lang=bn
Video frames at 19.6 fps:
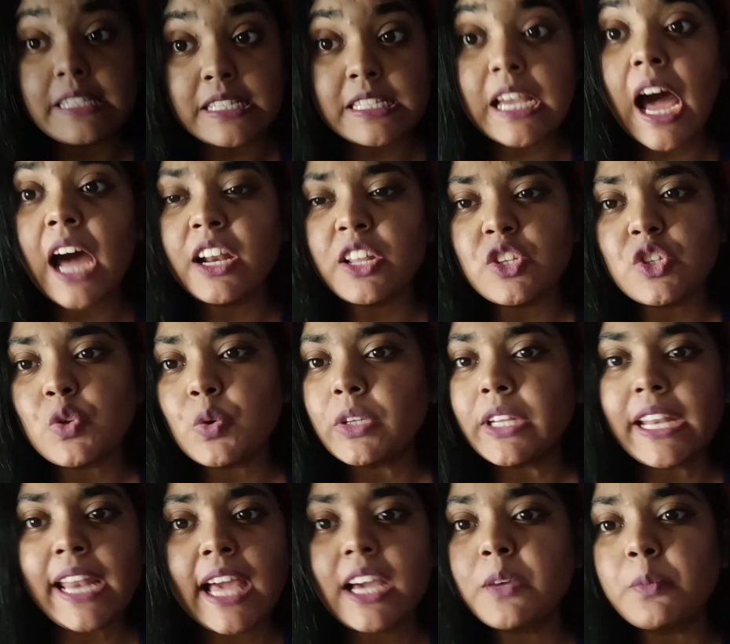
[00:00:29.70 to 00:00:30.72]

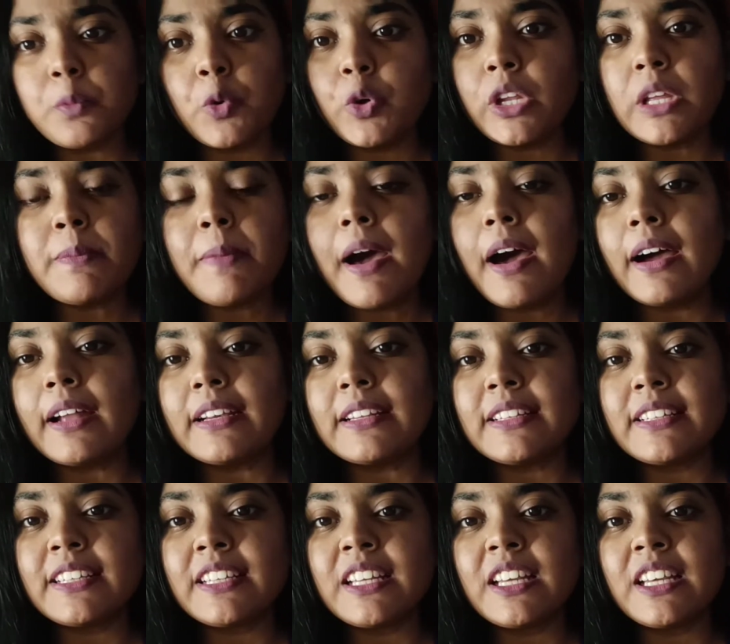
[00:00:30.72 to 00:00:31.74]
চারজনের এক পরিবার
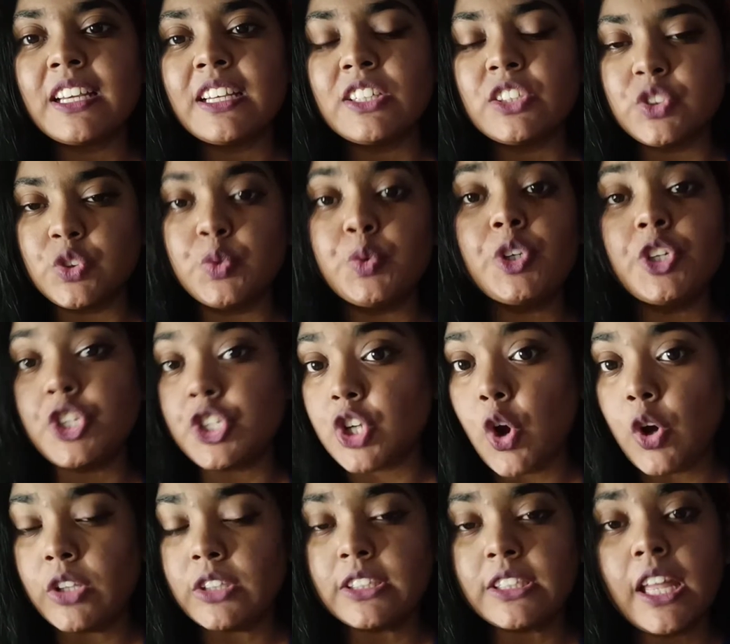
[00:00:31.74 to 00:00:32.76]
দুই
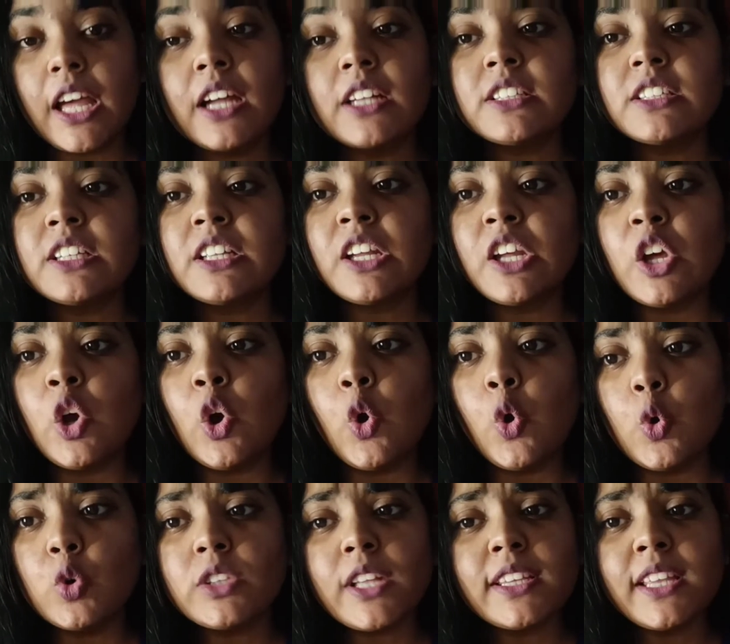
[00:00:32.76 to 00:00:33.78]
সন্তান
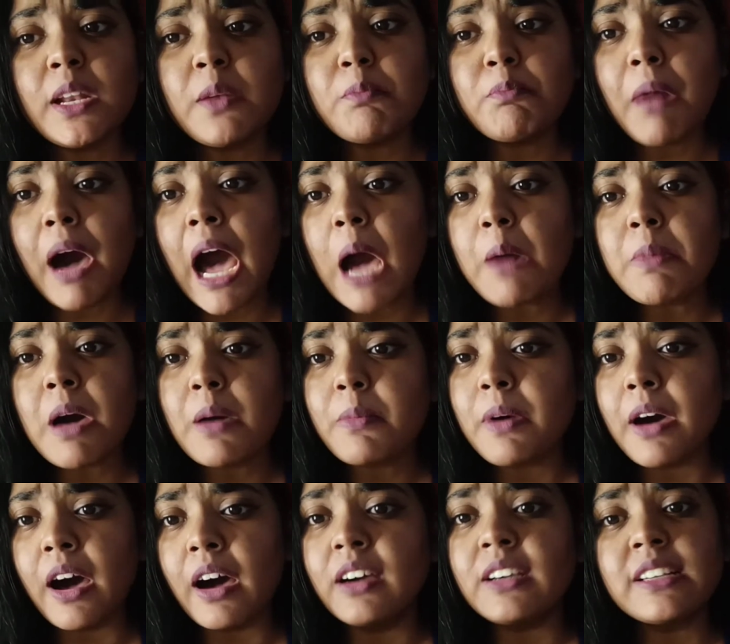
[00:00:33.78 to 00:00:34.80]
ও তাদের মা
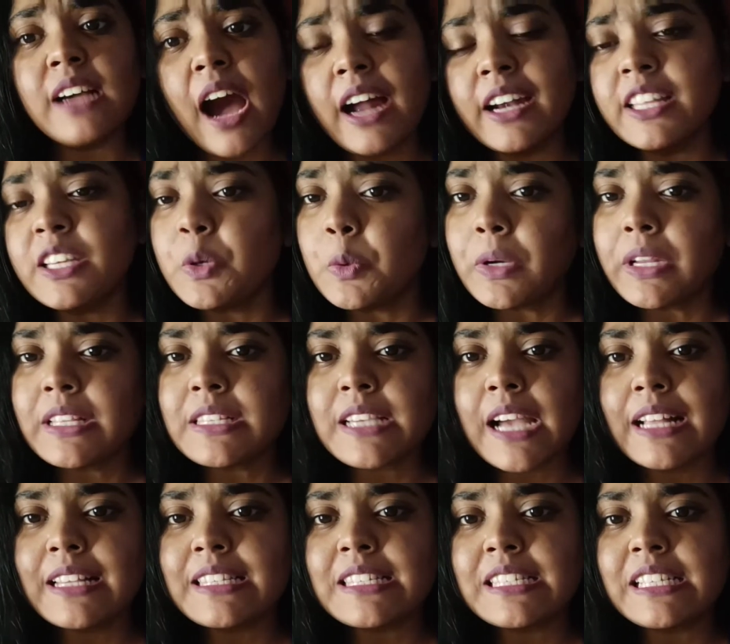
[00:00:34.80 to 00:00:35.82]
বাবা গাড়ি করে
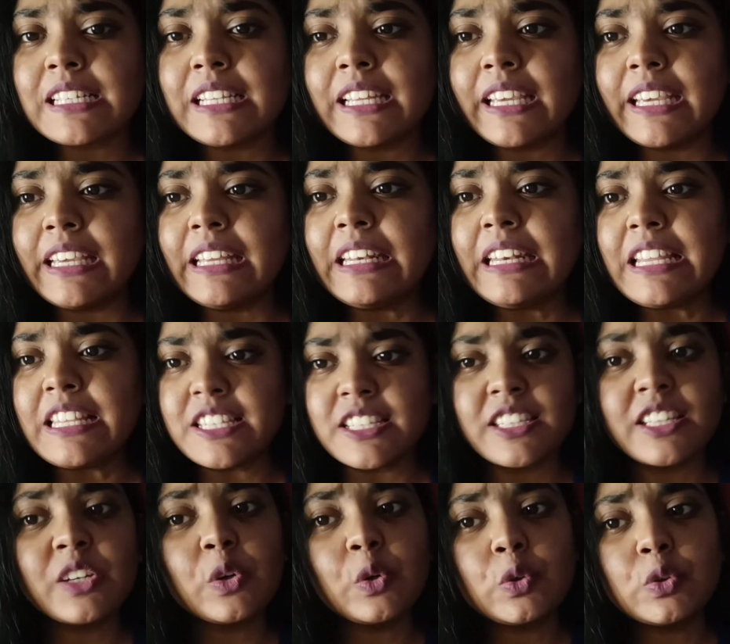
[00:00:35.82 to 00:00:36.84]
যাচ্ছিলে
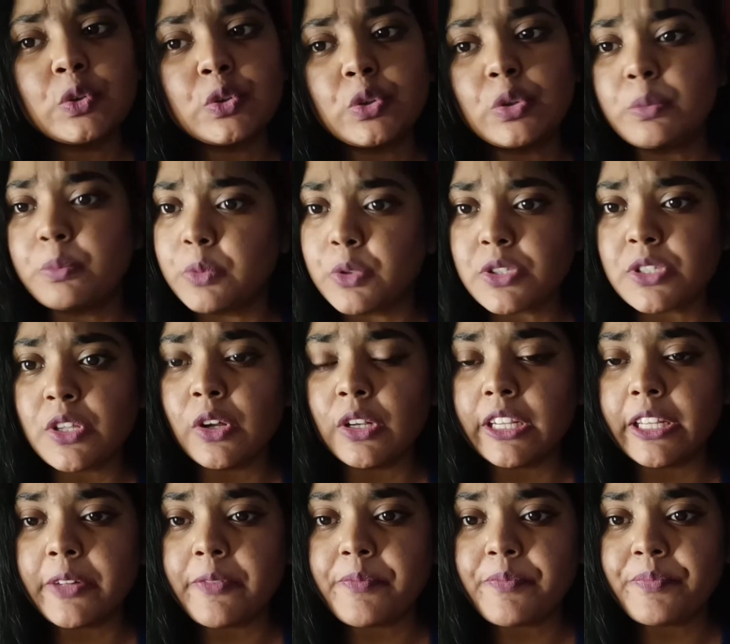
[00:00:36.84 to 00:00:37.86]
নিজেদের
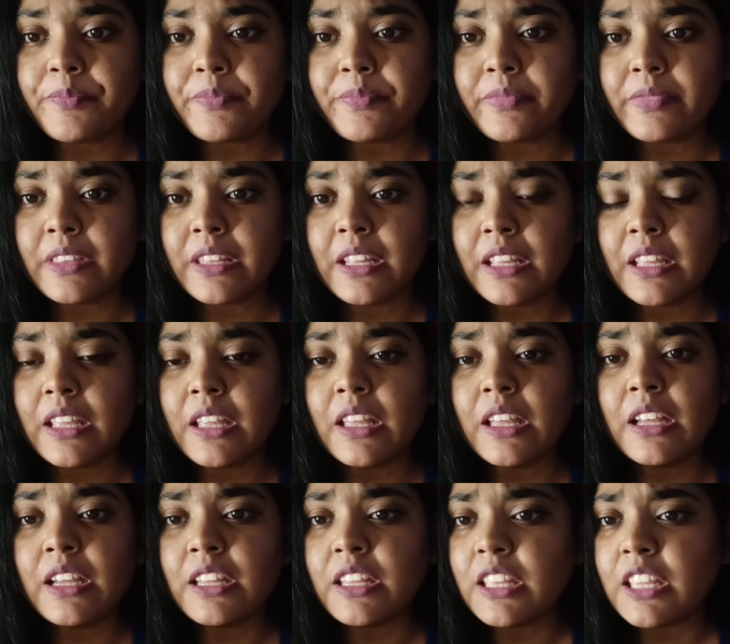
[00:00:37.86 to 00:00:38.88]
গন্তব্যস্থলে
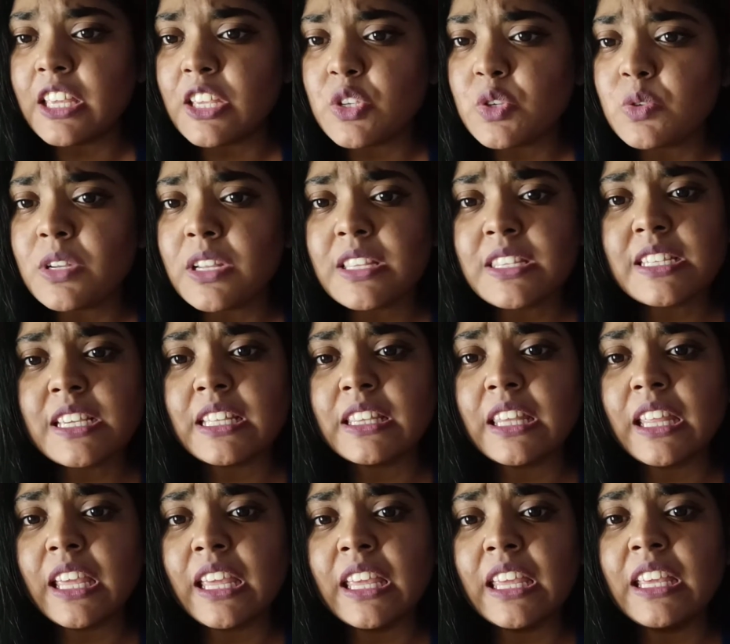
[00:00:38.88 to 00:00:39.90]
কিছুটা
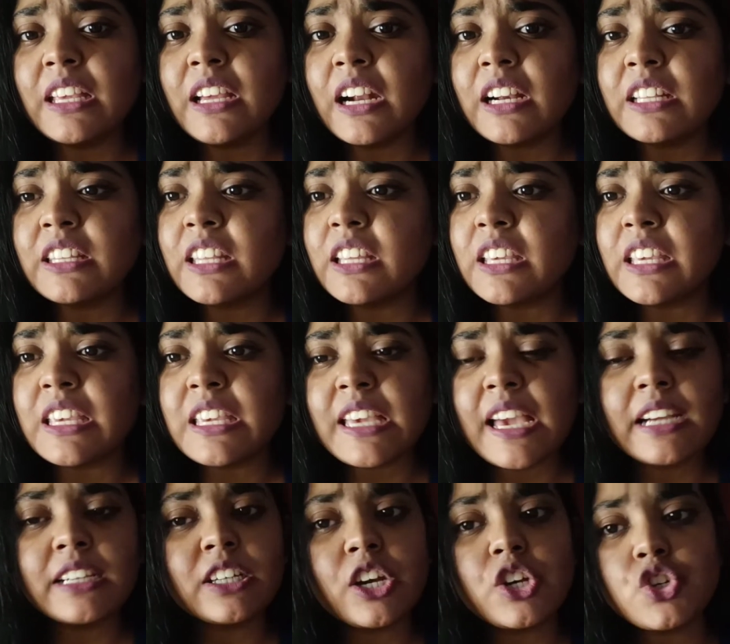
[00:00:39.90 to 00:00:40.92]
যেতেই গাড়িতে কি
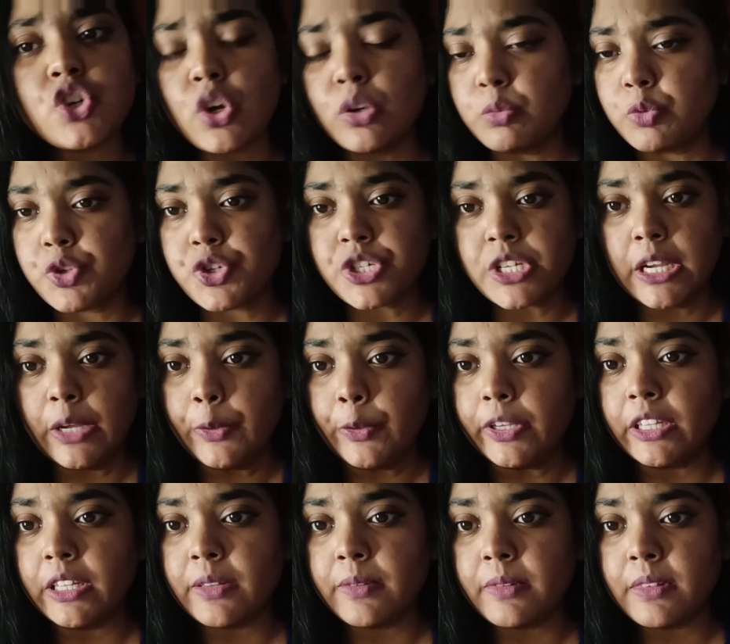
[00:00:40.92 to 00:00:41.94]
একটা সমস্যা হয়